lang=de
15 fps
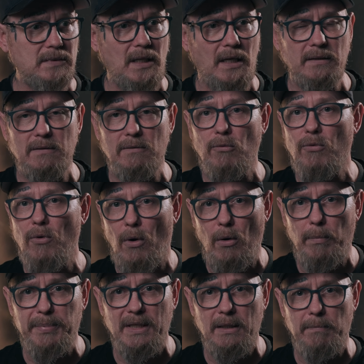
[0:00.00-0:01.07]
dann Raw
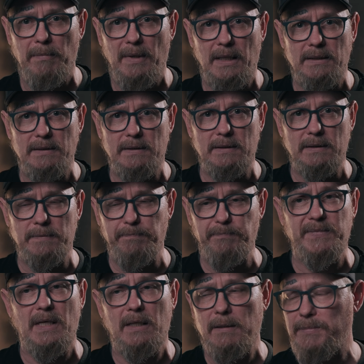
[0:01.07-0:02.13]
Pigments.
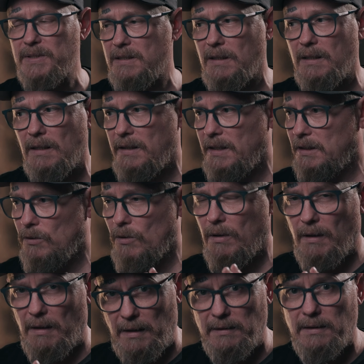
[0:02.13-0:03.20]
Da gibt es sicherlich
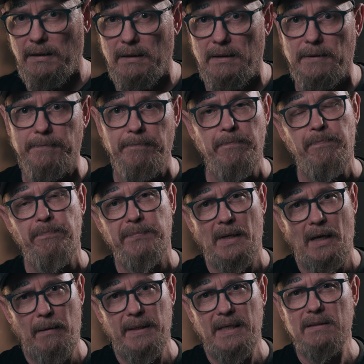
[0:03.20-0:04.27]
noch andere.
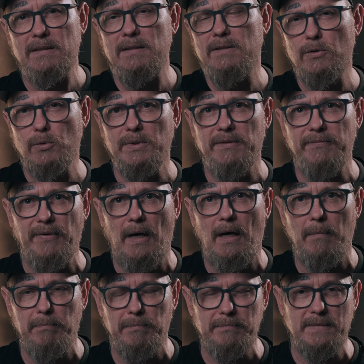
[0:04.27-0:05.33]
Aber das sind so die
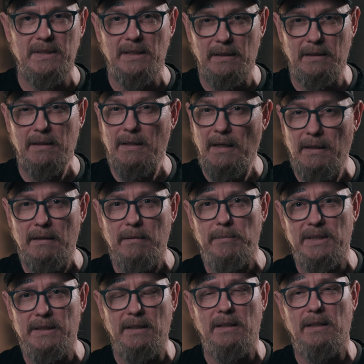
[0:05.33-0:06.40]
Farben, die ich kenne,
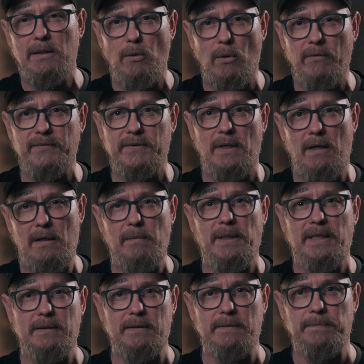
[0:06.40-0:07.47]
mit denen ich oft
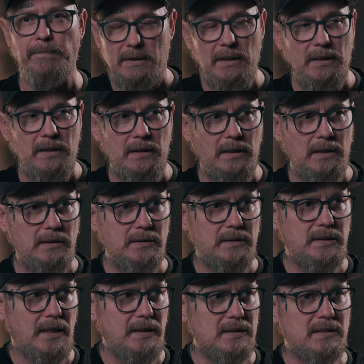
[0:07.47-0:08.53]
arbeite. Die
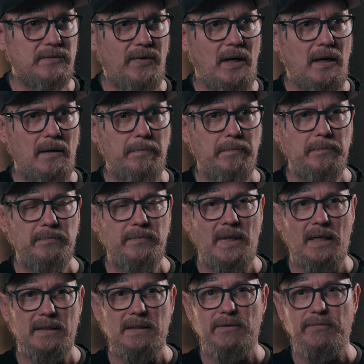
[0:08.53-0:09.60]
Intensfarben
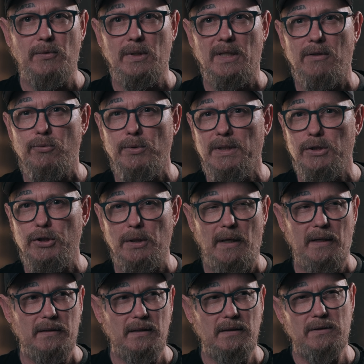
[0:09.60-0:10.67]
hatte ich vor der Reach
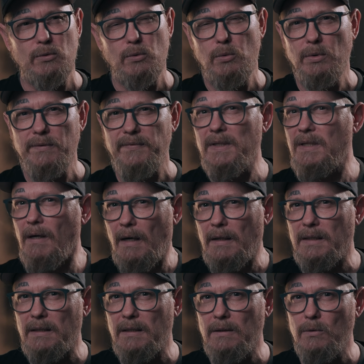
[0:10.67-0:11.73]
eigentlich so gut wie gar
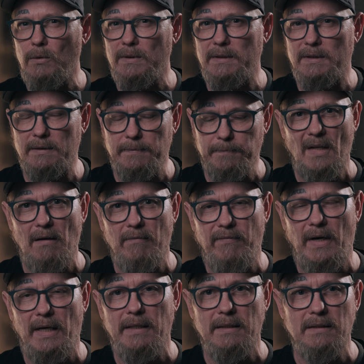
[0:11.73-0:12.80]
nicht genutzt,
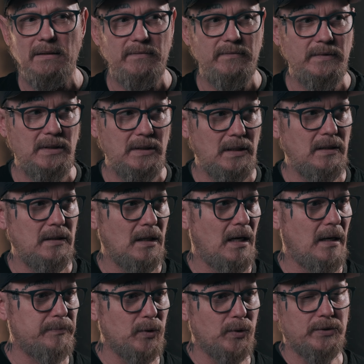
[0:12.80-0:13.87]
weil ihr
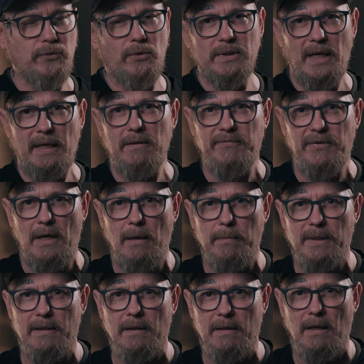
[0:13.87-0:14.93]
habt euch dort eine
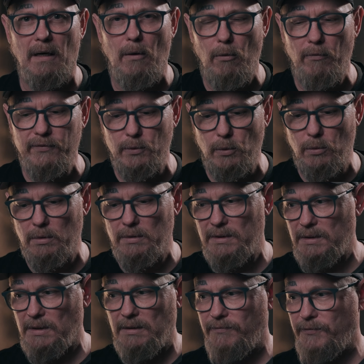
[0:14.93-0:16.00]
Farbe gekauft
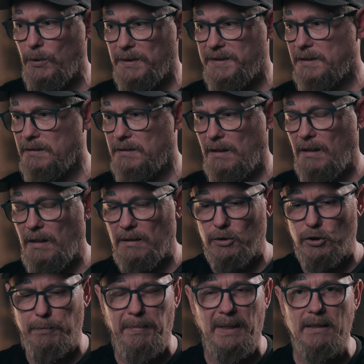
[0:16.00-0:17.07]
und in 14 Tagen
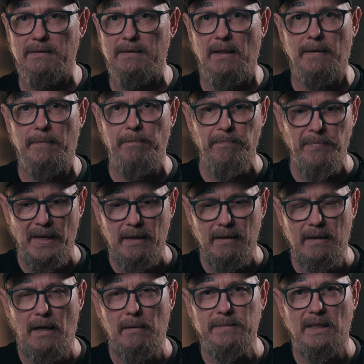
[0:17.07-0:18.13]
später
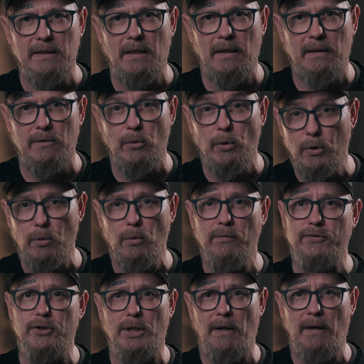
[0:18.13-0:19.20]
kam dann ein
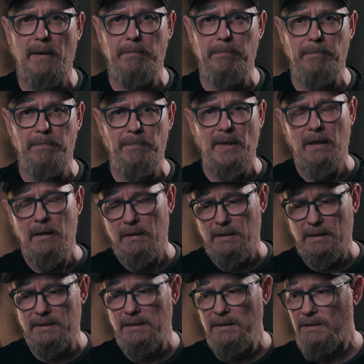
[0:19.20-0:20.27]
Rückrufschreiben,
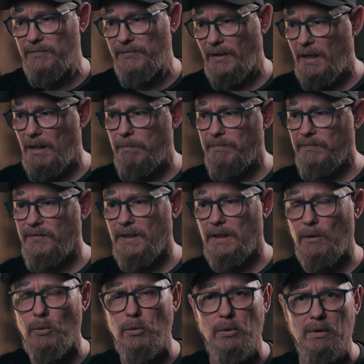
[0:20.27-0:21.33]
dass diese Farben wieder
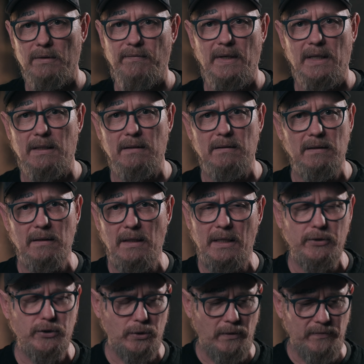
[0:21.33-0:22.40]
irgendwelche
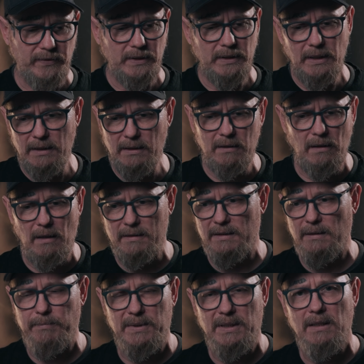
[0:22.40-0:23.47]
Inhaltsstoffe nicht
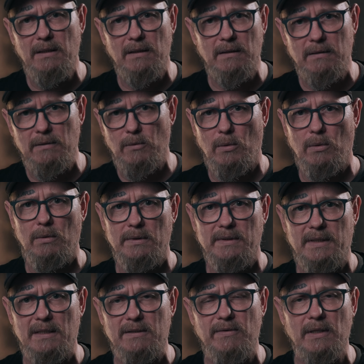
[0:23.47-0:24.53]
akzeptieren
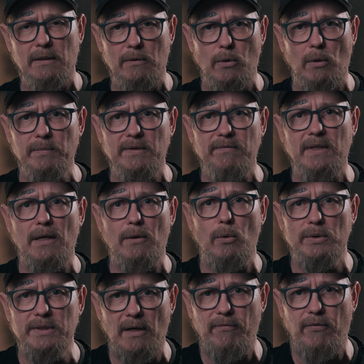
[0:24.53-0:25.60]
und deswegen kommen die wieder
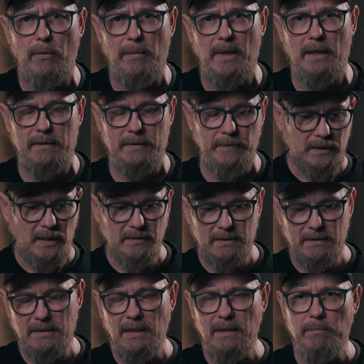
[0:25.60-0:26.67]
runter vom Markt.
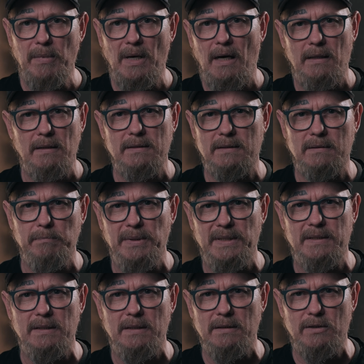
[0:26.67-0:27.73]
Das ging mir alles ein
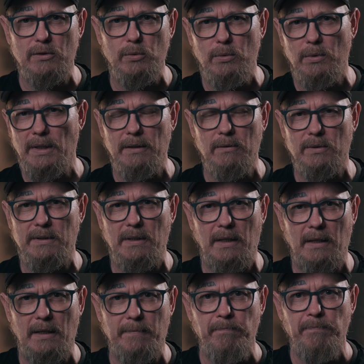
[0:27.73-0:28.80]
bisschen zu hin und
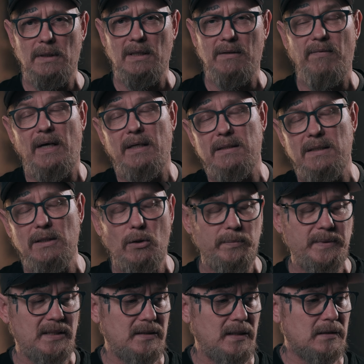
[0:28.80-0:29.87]
her. Ich weiß nicht, ob
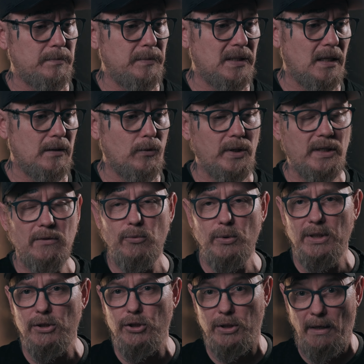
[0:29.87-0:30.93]
das jetzt mit der neuen
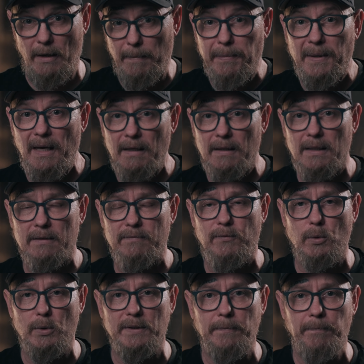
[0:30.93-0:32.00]
Reach abgeändert
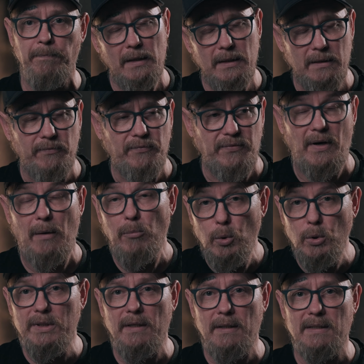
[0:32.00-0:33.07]
wurde. Ich
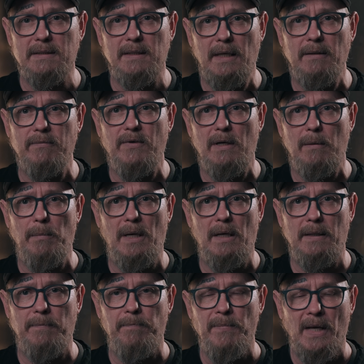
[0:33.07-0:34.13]
vermute es einfach mal
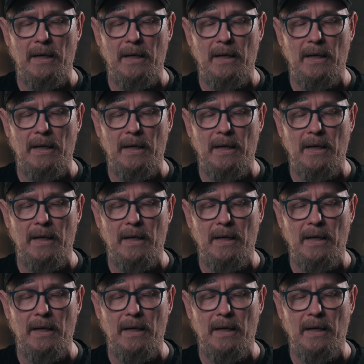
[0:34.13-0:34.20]
nochmal,